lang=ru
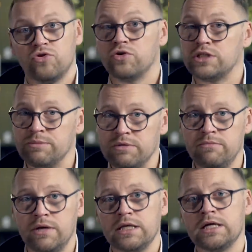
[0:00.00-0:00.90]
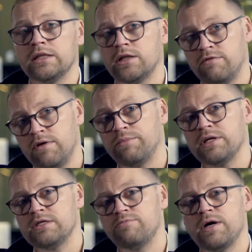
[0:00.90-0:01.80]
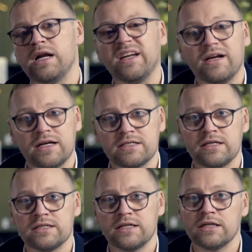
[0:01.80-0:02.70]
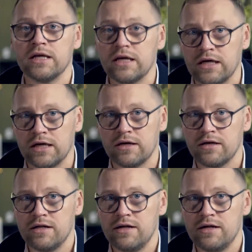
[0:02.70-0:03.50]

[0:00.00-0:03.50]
но тем не менее это две принципиально разные стратегии.